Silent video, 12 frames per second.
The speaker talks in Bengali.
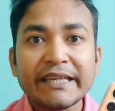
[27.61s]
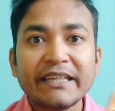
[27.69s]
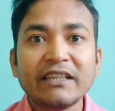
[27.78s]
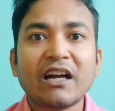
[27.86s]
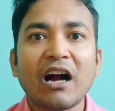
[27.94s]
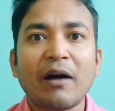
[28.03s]

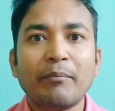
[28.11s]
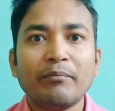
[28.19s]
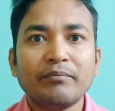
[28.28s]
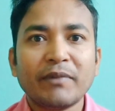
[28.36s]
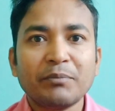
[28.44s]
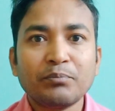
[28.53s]
ইনকাম
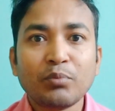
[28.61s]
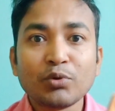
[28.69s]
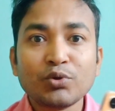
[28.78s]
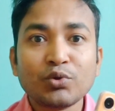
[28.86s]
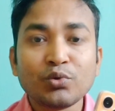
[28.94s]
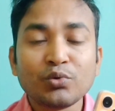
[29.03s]
মানে
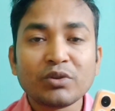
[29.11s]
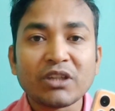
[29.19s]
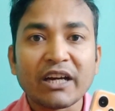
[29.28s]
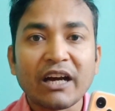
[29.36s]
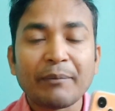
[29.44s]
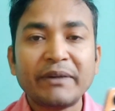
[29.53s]
প্রচুর
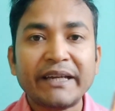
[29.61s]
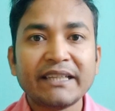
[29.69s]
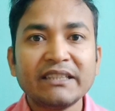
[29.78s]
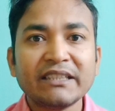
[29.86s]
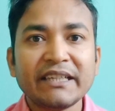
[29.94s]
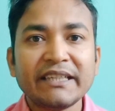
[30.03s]
টাকা আপনি
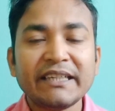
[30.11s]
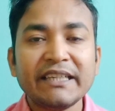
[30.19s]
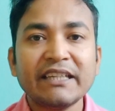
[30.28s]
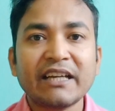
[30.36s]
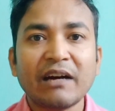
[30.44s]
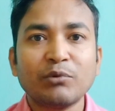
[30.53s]
এখান থেকে
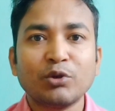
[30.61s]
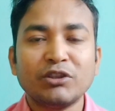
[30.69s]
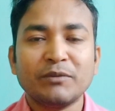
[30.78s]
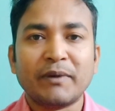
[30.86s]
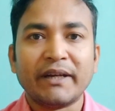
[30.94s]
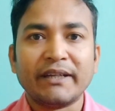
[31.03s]
ইনকাম
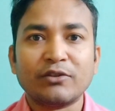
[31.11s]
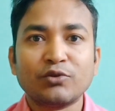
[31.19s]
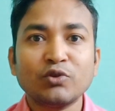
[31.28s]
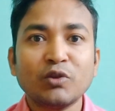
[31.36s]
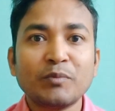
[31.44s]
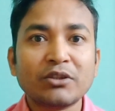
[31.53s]
করতে পারেন
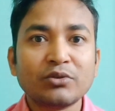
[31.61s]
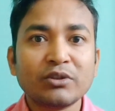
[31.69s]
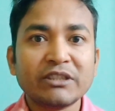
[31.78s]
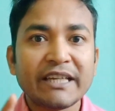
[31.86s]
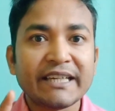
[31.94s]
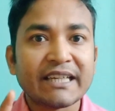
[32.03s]
শুধুমাত্র
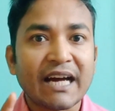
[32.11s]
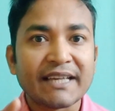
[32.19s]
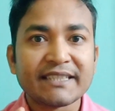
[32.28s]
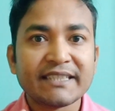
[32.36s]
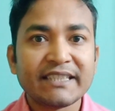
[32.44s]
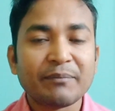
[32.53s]
সেই
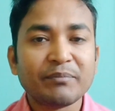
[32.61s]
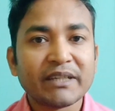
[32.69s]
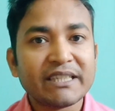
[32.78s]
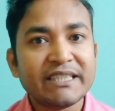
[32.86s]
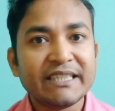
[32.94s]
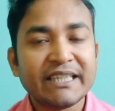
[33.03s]
কাজটি
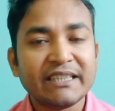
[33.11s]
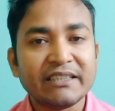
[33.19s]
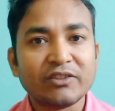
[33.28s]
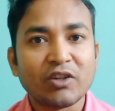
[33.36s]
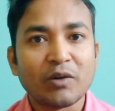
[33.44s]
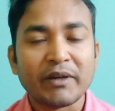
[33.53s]
আপনাকে শিখে
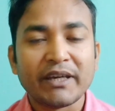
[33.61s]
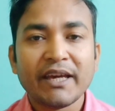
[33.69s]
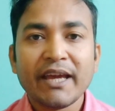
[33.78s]
নিতে হবে